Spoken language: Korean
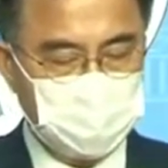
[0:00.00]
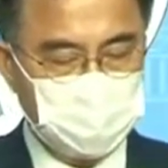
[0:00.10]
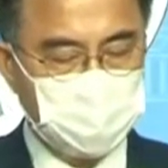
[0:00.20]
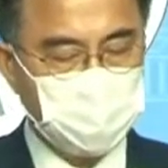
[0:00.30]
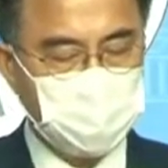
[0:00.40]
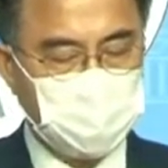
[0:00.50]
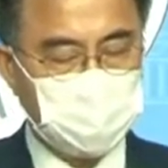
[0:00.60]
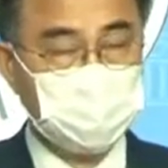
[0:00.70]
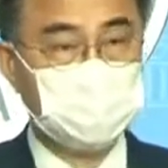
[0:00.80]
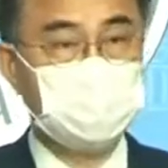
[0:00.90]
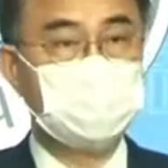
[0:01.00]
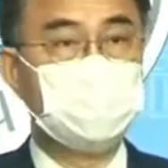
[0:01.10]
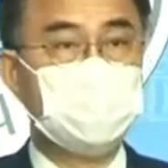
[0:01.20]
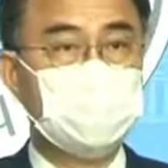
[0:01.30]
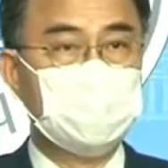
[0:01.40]
정부 여당은
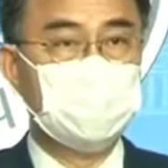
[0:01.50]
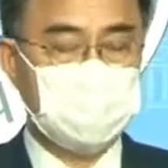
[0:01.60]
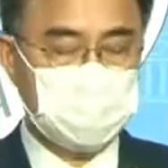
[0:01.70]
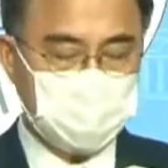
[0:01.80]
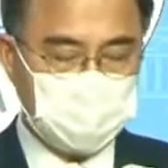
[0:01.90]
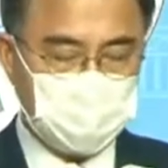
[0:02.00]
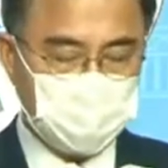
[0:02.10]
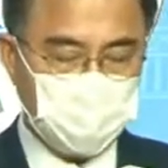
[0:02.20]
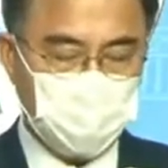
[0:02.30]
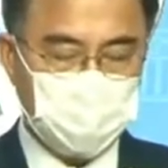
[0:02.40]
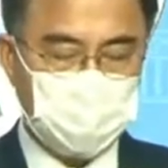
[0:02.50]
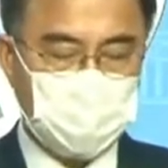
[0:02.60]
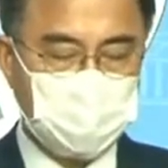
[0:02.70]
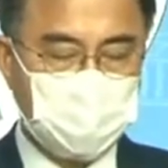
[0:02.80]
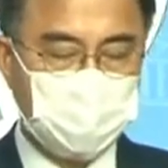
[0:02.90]
지금이라도
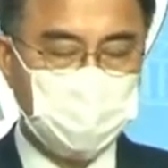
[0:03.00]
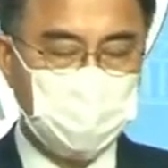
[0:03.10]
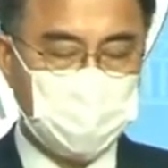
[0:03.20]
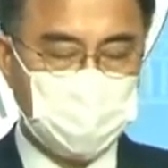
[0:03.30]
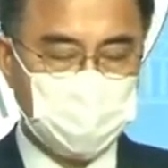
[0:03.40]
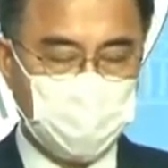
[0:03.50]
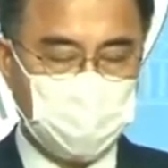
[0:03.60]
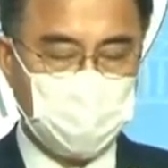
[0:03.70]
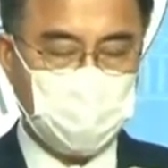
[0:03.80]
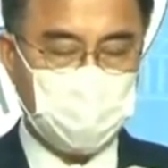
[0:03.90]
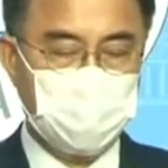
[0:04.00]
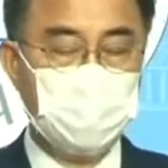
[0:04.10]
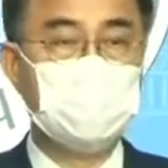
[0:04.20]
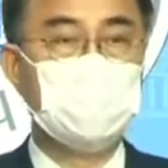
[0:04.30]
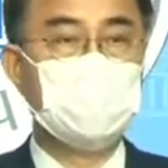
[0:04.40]
재정 준칙을 도입해
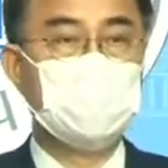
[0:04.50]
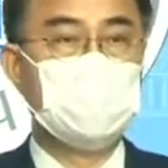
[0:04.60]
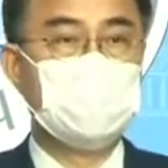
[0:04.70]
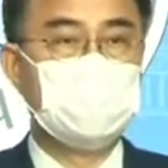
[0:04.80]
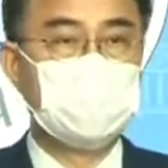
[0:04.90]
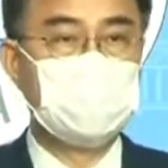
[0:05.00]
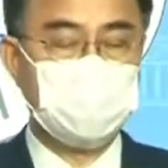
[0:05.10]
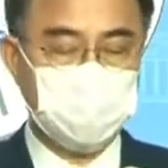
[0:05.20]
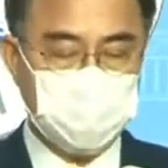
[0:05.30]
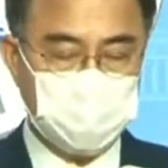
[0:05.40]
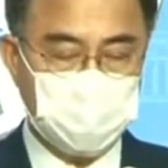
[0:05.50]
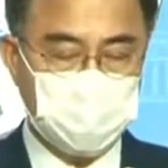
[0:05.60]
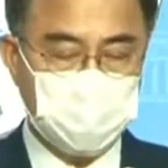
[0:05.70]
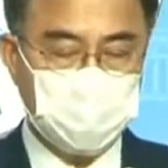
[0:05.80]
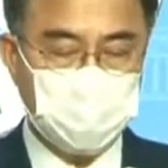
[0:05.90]
재정
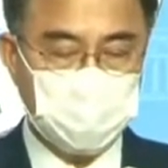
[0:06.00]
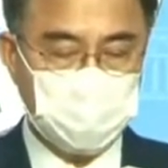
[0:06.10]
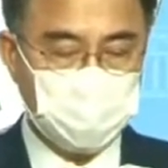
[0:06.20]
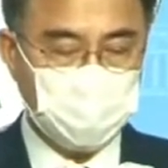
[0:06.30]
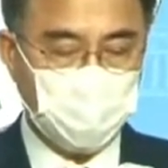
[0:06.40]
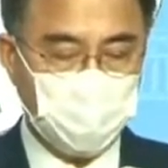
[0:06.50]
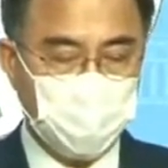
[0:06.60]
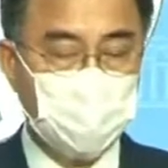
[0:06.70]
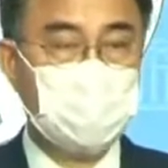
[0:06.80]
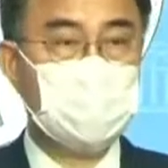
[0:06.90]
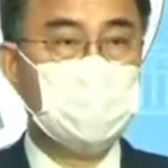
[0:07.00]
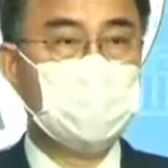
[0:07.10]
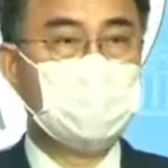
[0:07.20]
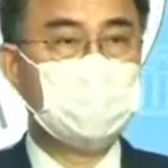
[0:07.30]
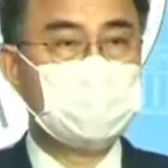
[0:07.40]
수지 균형을 이루고
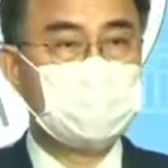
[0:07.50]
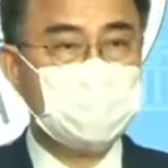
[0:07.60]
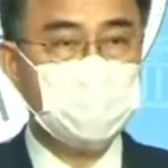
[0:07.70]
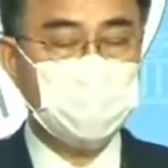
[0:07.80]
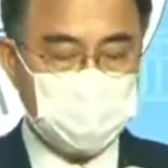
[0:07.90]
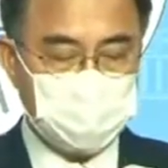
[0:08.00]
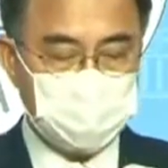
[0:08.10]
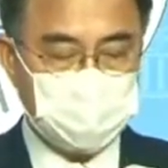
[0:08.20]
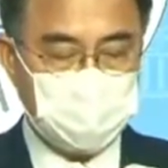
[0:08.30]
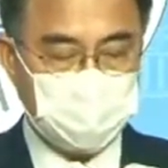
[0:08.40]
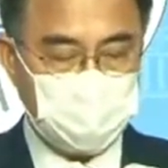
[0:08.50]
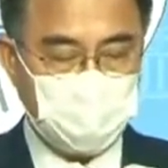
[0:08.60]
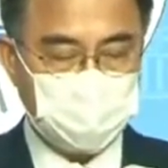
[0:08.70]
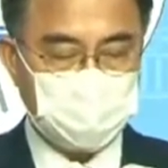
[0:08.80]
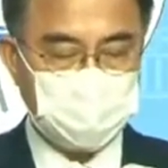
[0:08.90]
더 큰 위기를
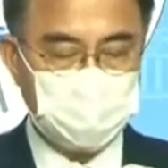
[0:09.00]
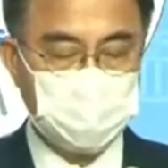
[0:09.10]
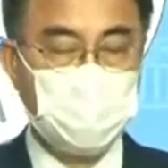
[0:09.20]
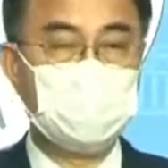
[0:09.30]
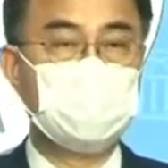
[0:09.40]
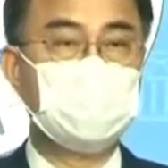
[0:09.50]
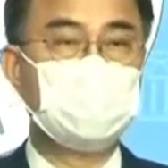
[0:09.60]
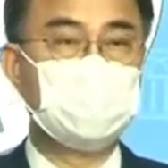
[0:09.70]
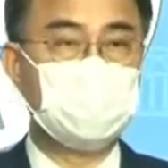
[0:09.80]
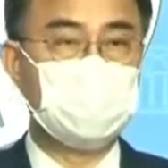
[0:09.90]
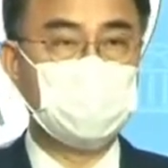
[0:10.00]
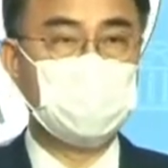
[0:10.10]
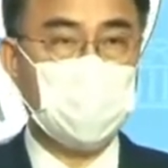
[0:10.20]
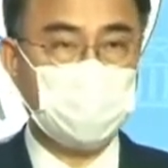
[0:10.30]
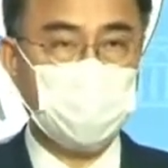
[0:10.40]
대비한 재정 여력을
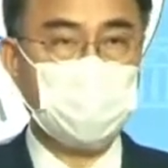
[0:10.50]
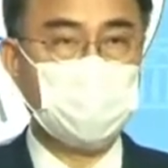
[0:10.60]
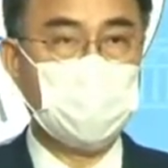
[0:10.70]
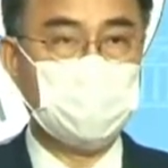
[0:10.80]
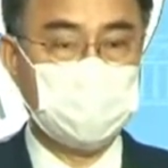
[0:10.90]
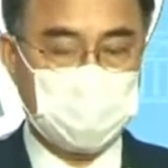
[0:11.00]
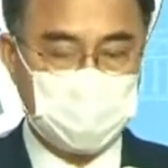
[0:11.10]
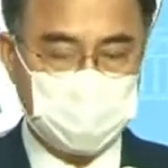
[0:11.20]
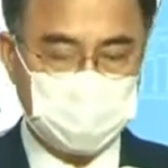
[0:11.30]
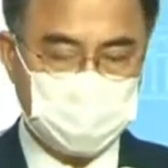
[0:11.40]
확보해둬야 합니다.